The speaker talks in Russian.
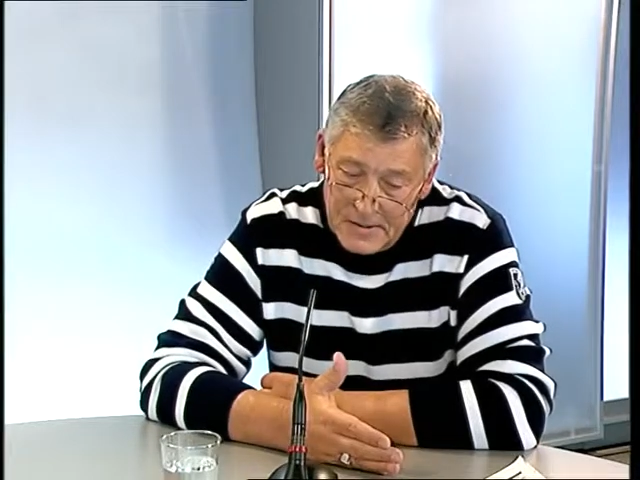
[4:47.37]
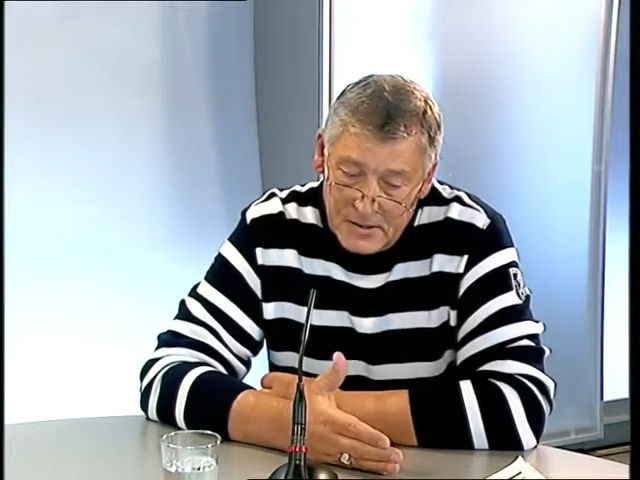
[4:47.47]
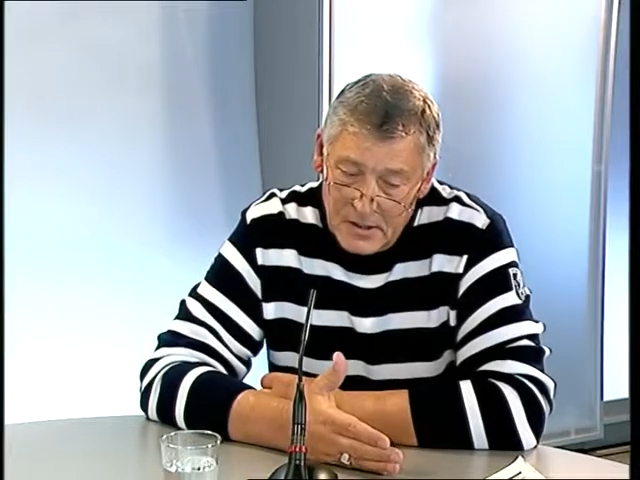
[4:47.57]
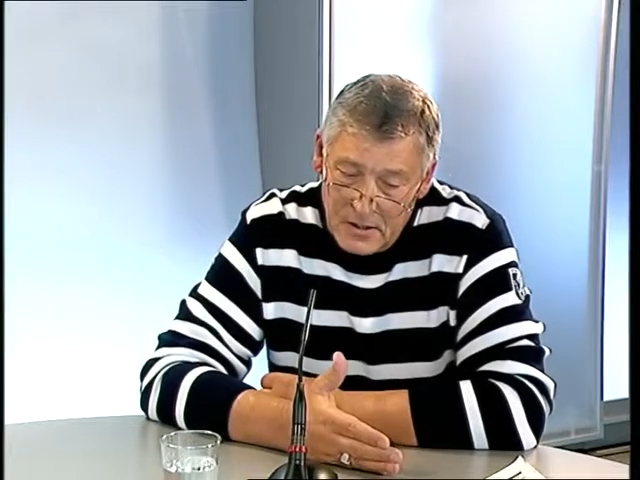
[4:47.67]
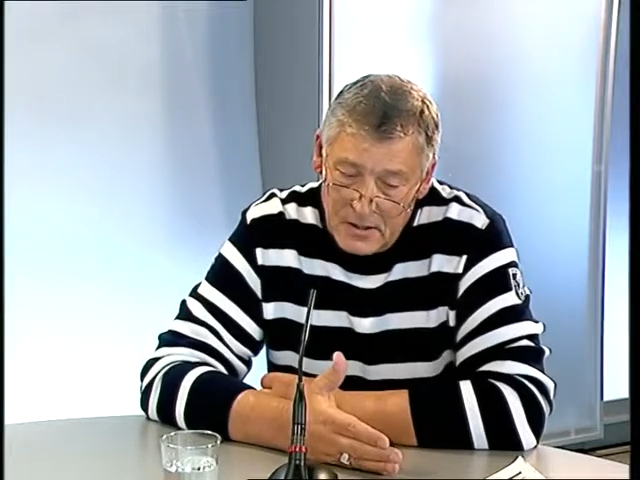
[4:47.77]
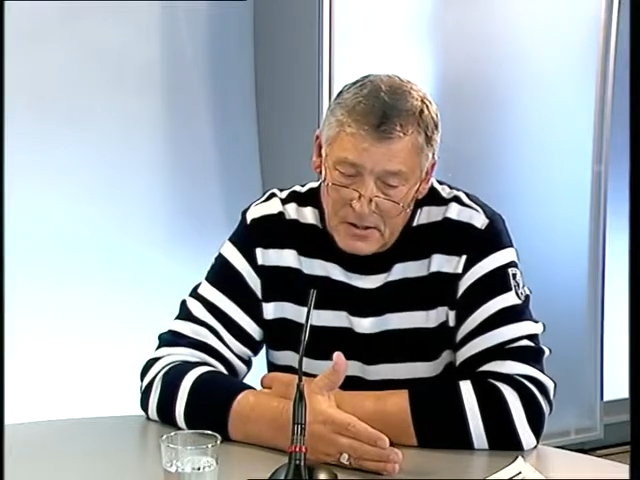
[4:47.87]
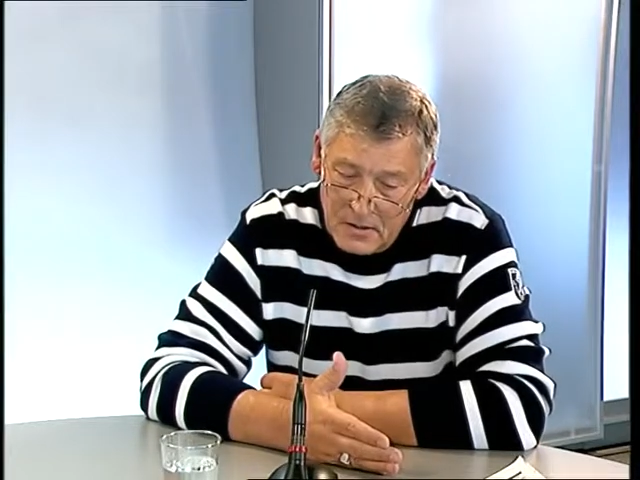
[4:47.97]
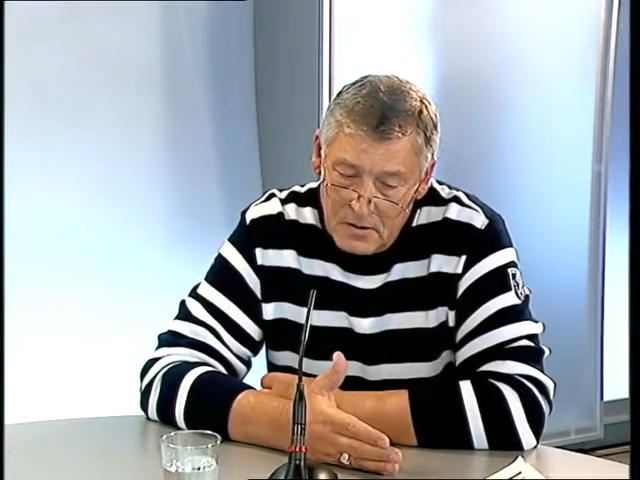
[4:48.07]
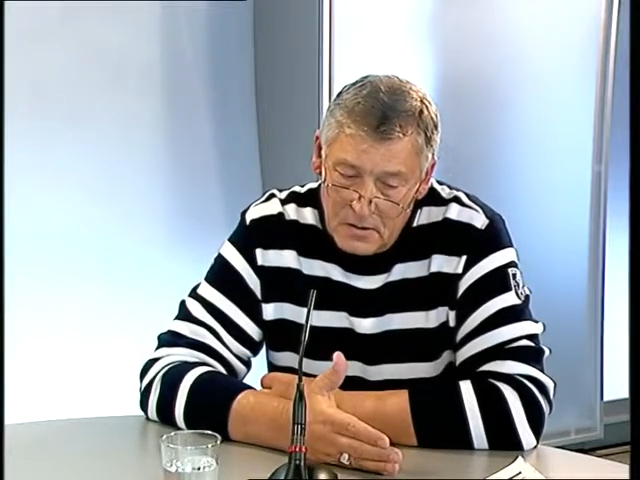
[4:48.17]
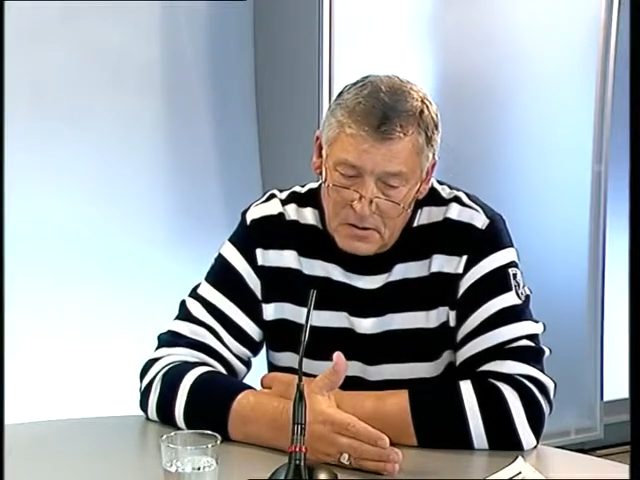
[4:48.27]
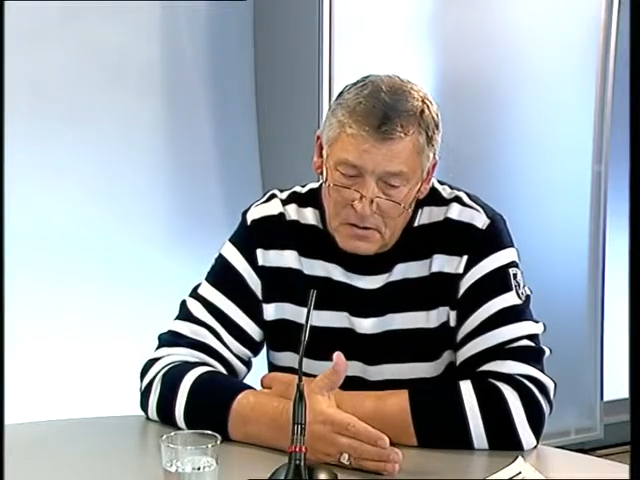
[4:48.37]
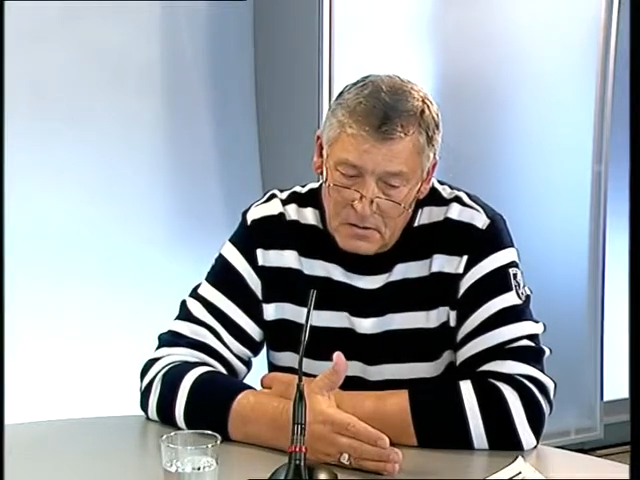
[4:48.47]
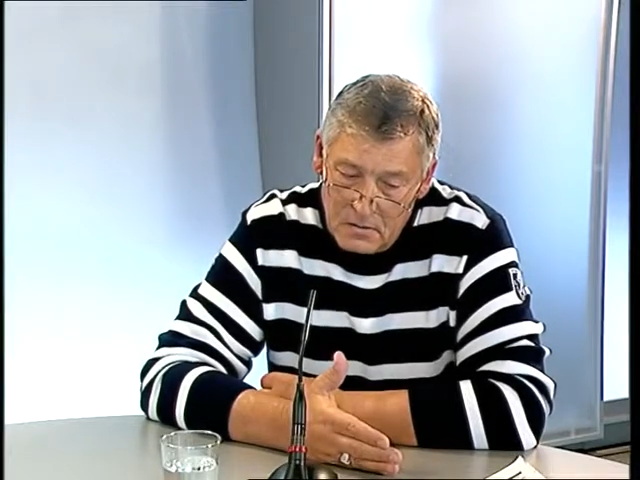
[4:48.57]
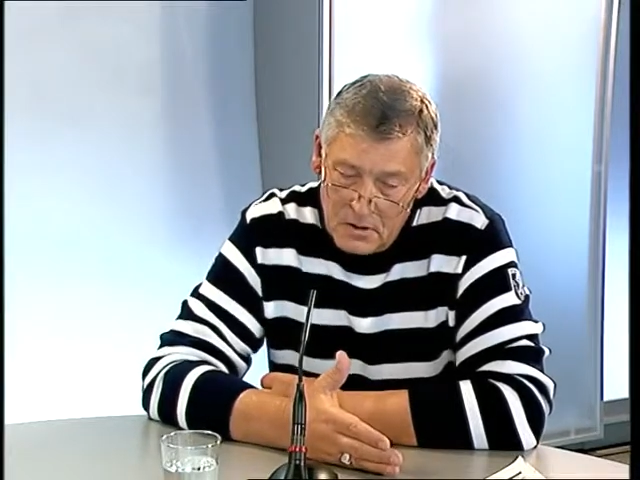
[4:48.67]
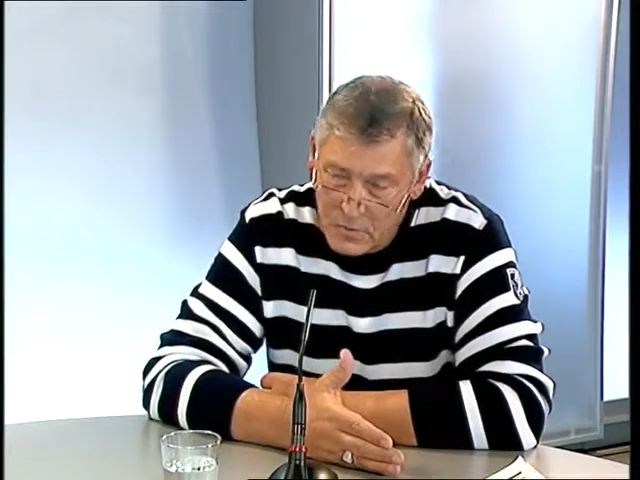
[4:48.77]
те или иные
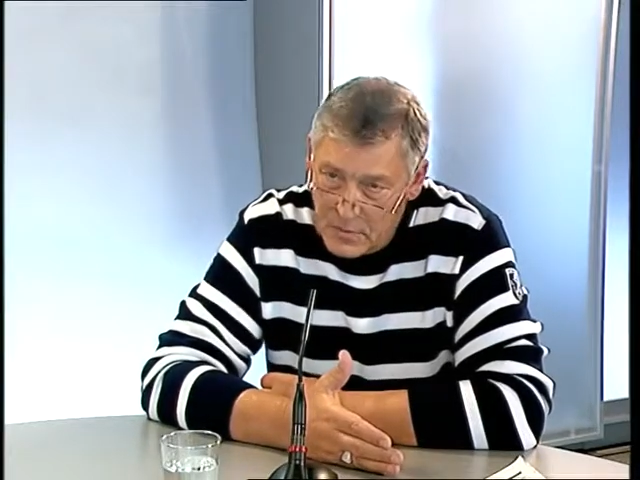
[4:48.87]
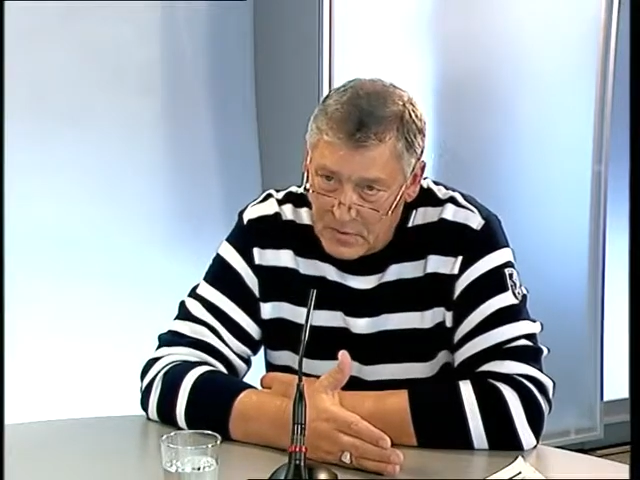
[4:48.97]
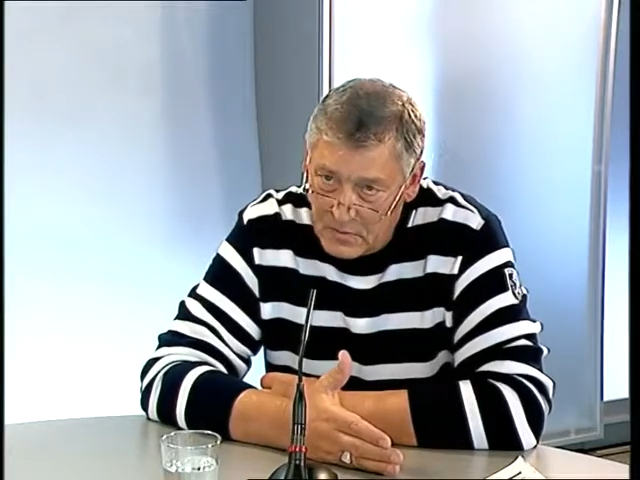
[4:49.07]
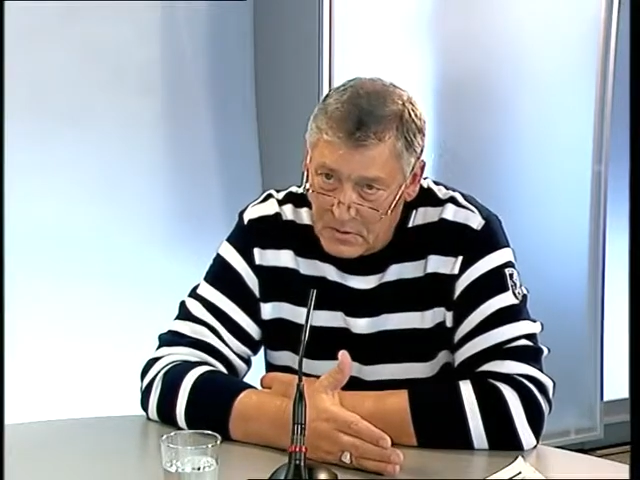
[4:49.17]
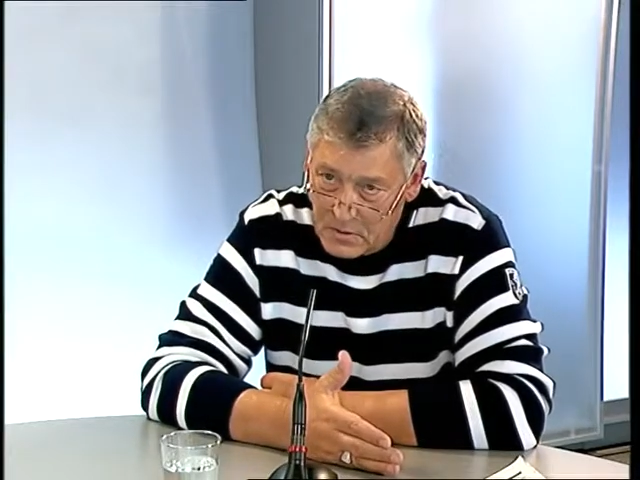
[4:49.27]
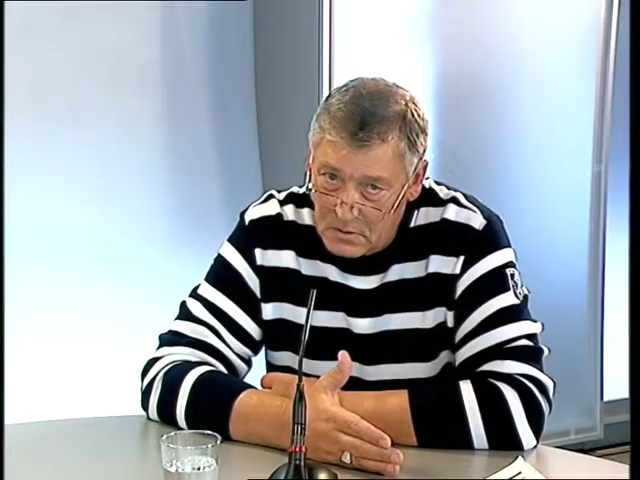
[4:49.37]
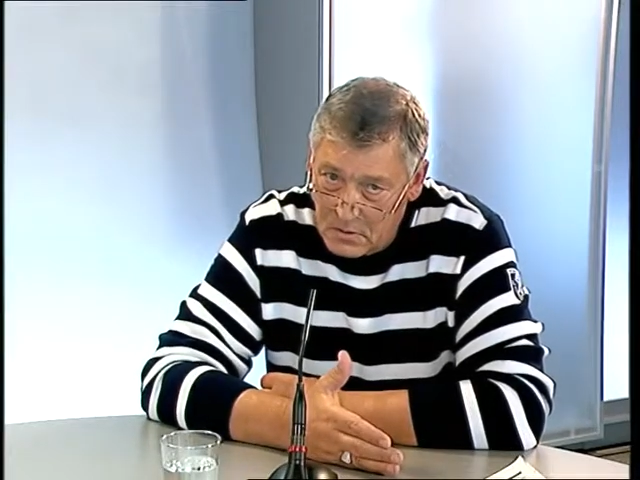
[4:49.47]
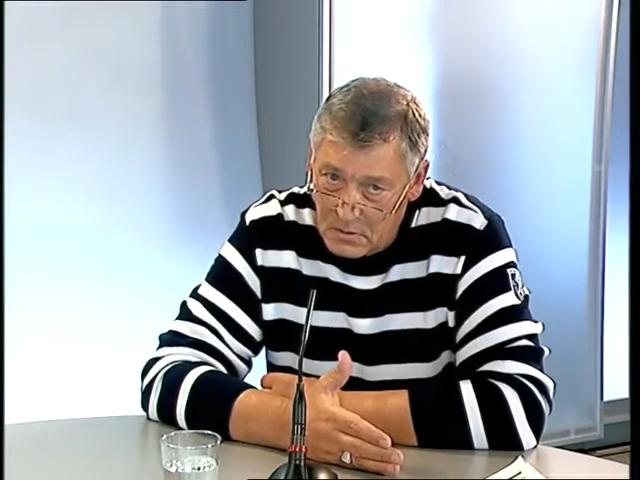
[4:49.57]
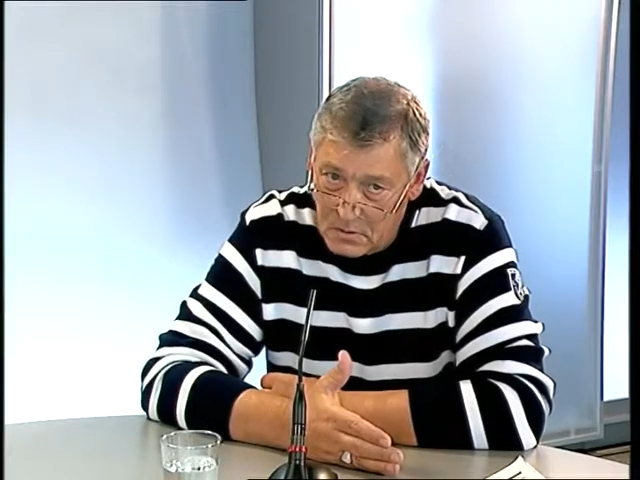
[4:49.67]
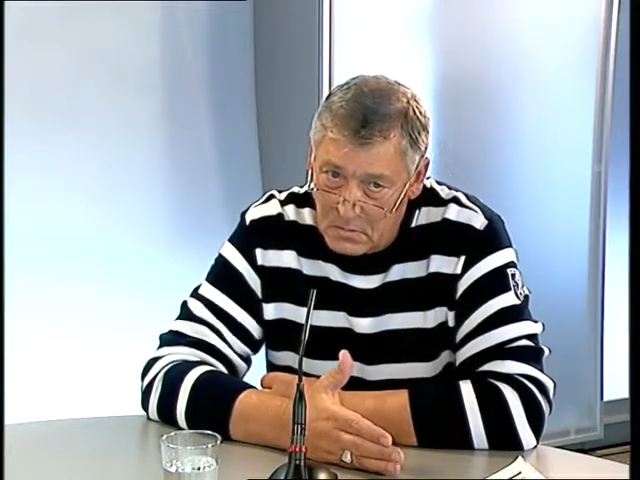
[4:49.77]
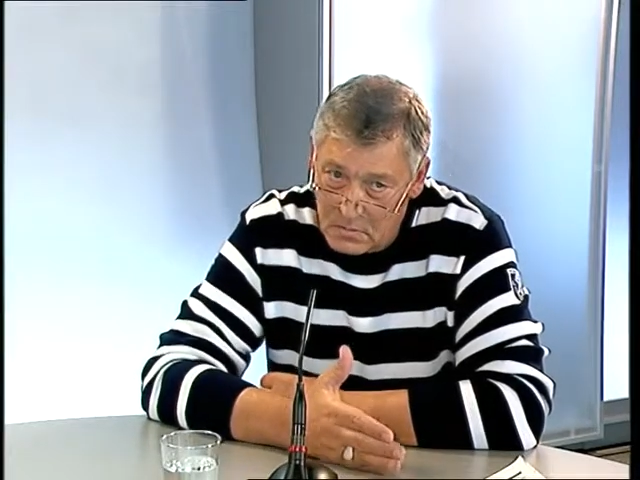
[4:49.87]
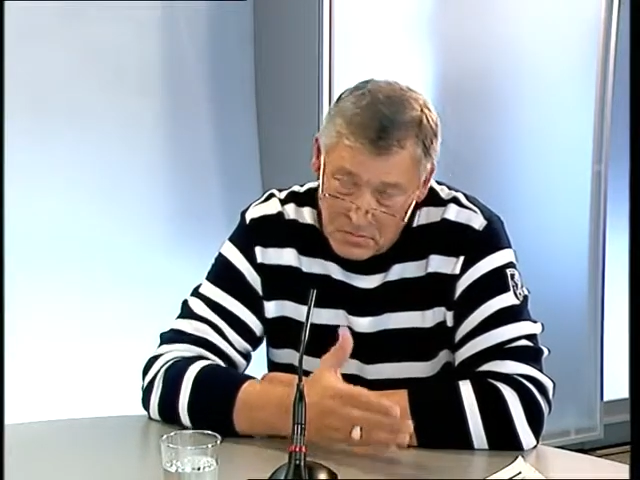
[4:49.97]
неисправности и